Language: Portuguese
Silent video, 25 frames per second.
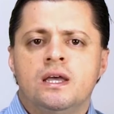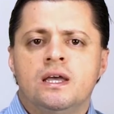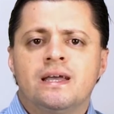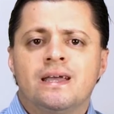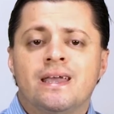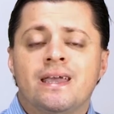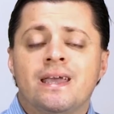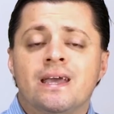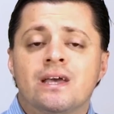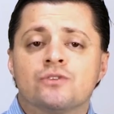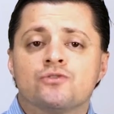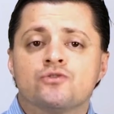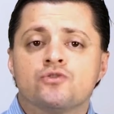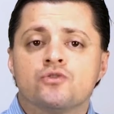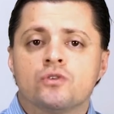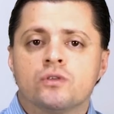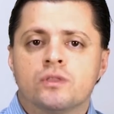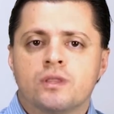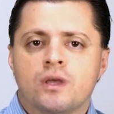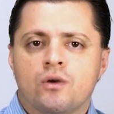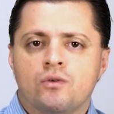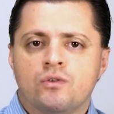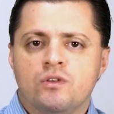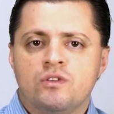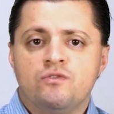
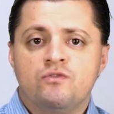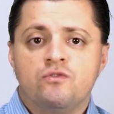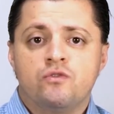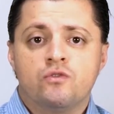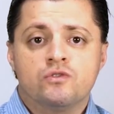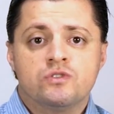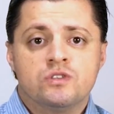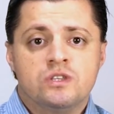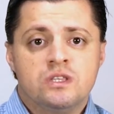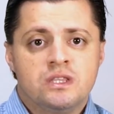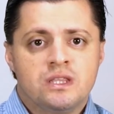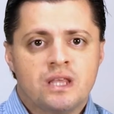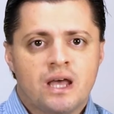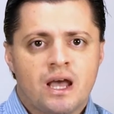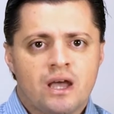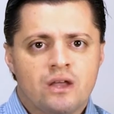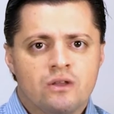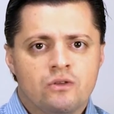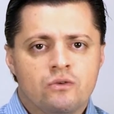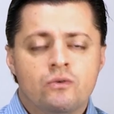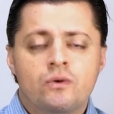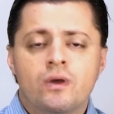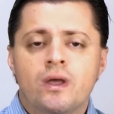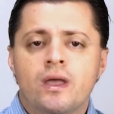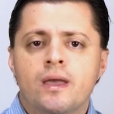reacional
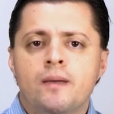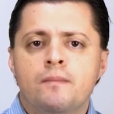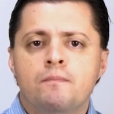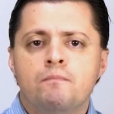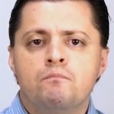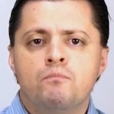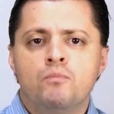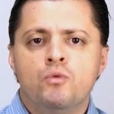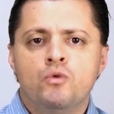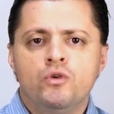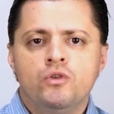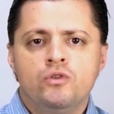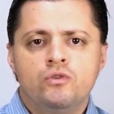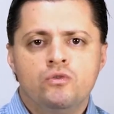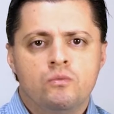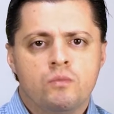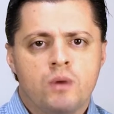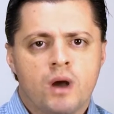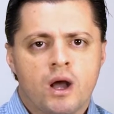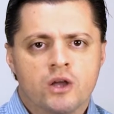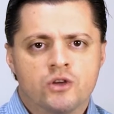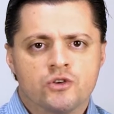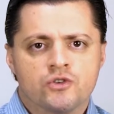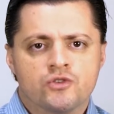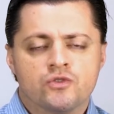linfocitário, é muito
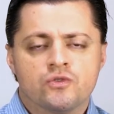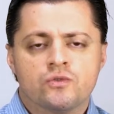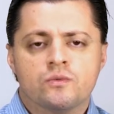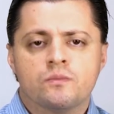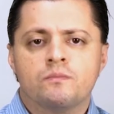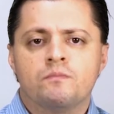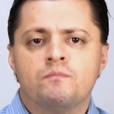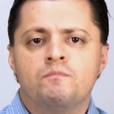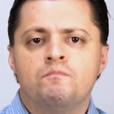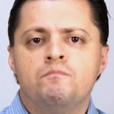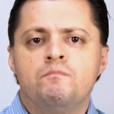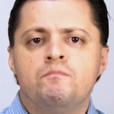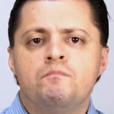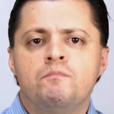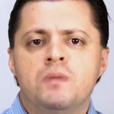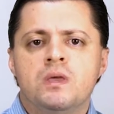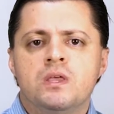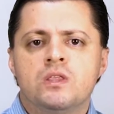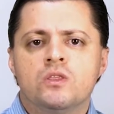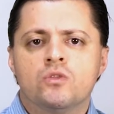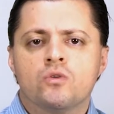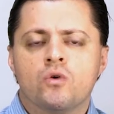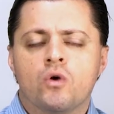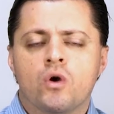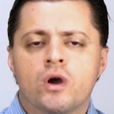baixo,
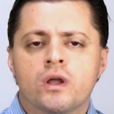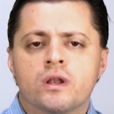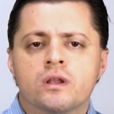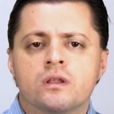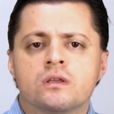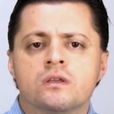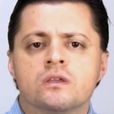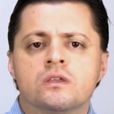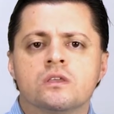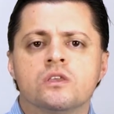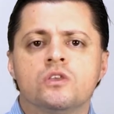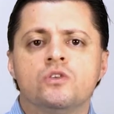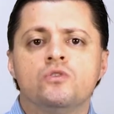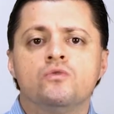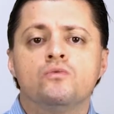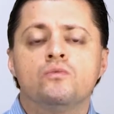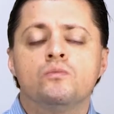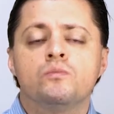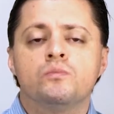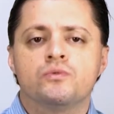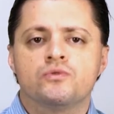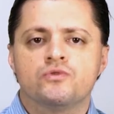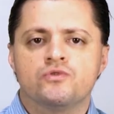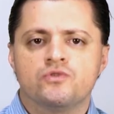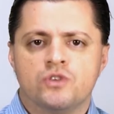menor que
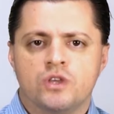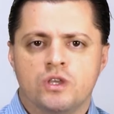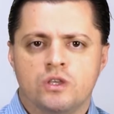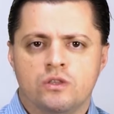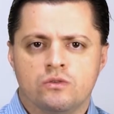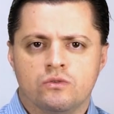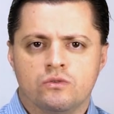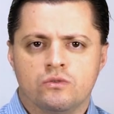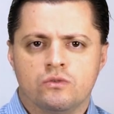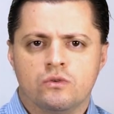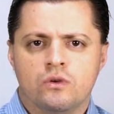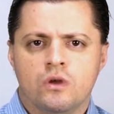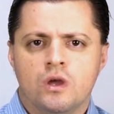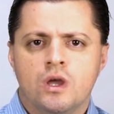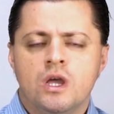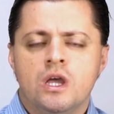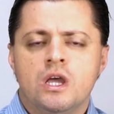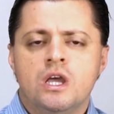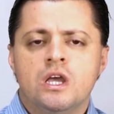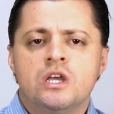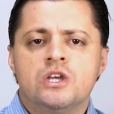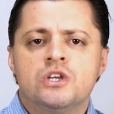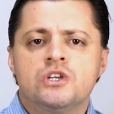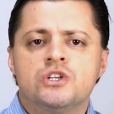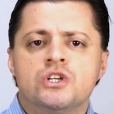1%.
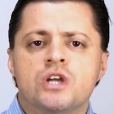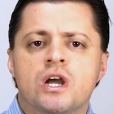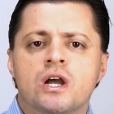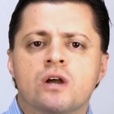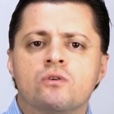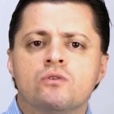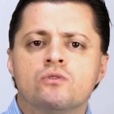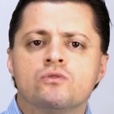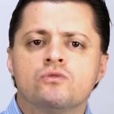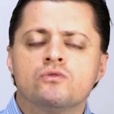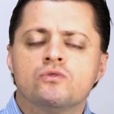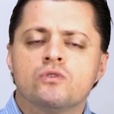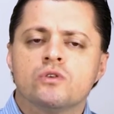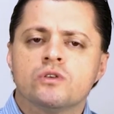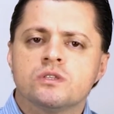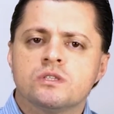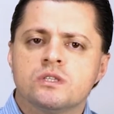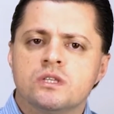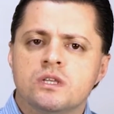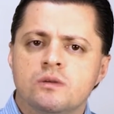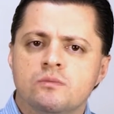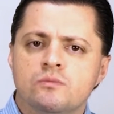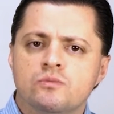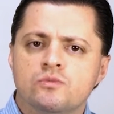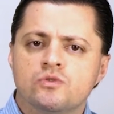Já quando nós
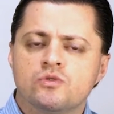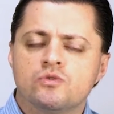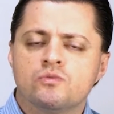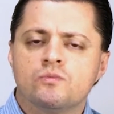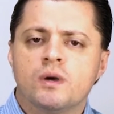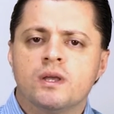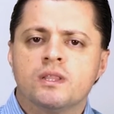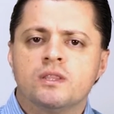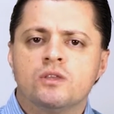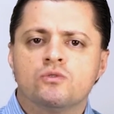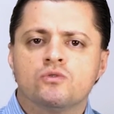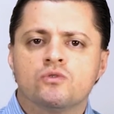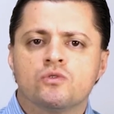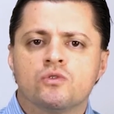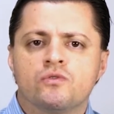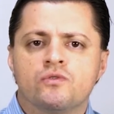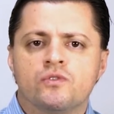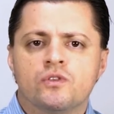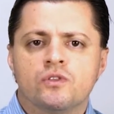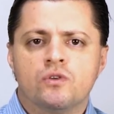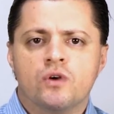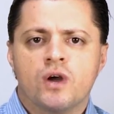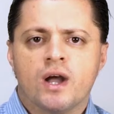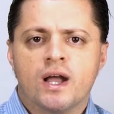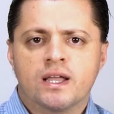temos uma
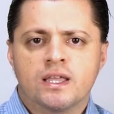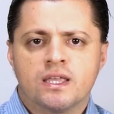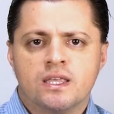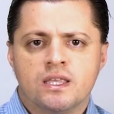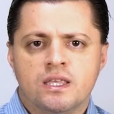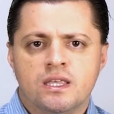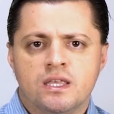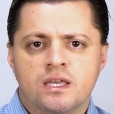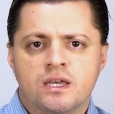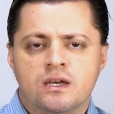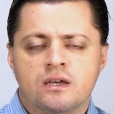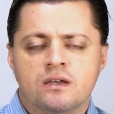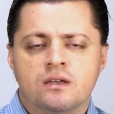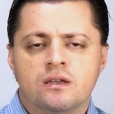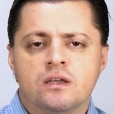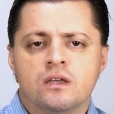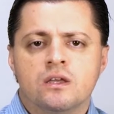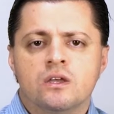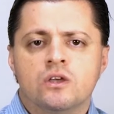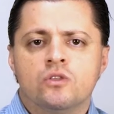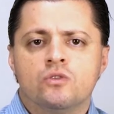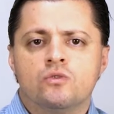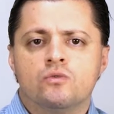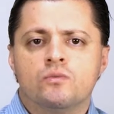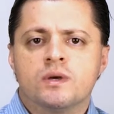neutrofilorraquia,
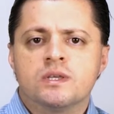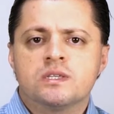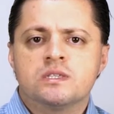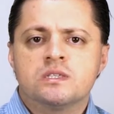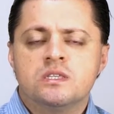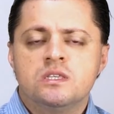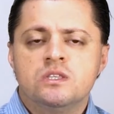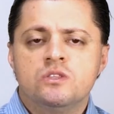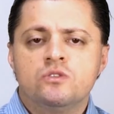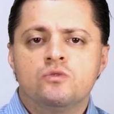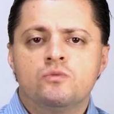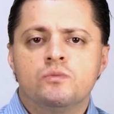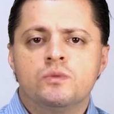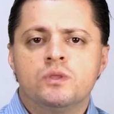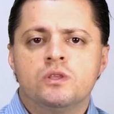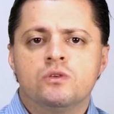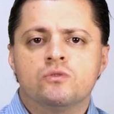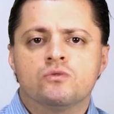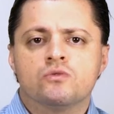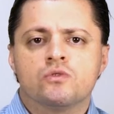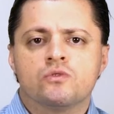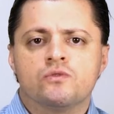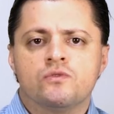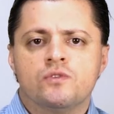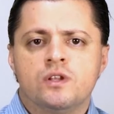uma síndrome
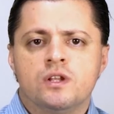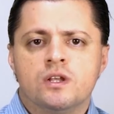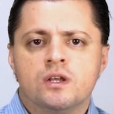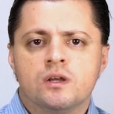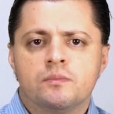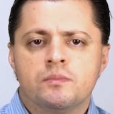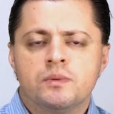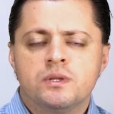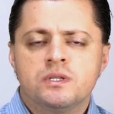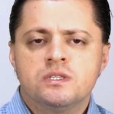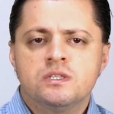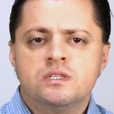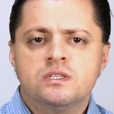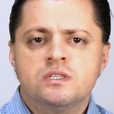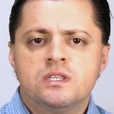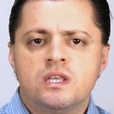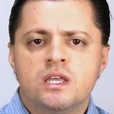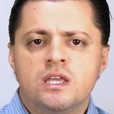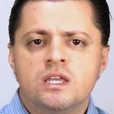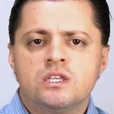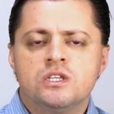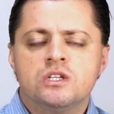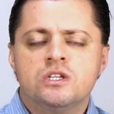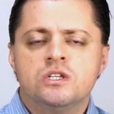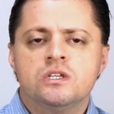neutrofílica
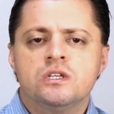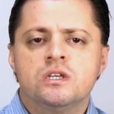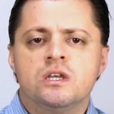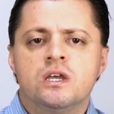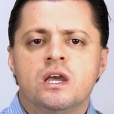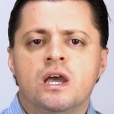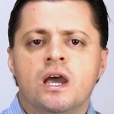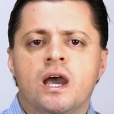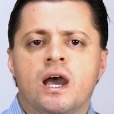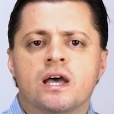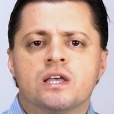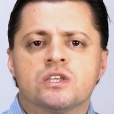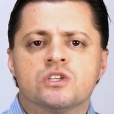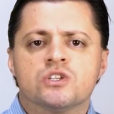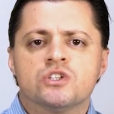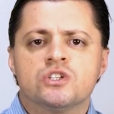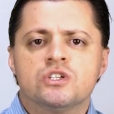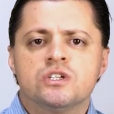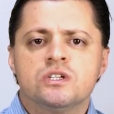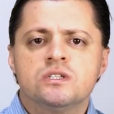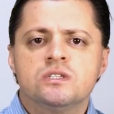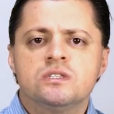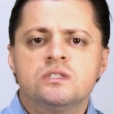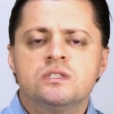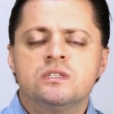persistente, as
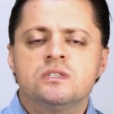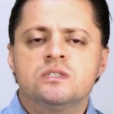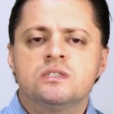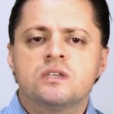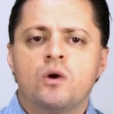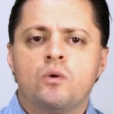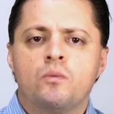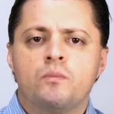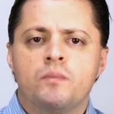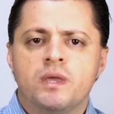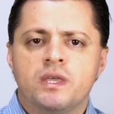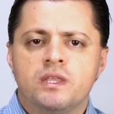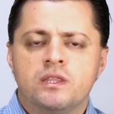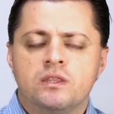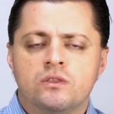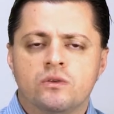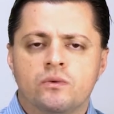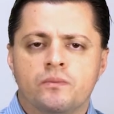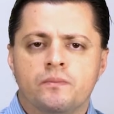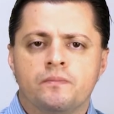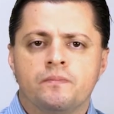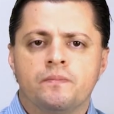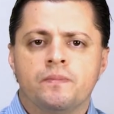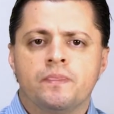chances aumentam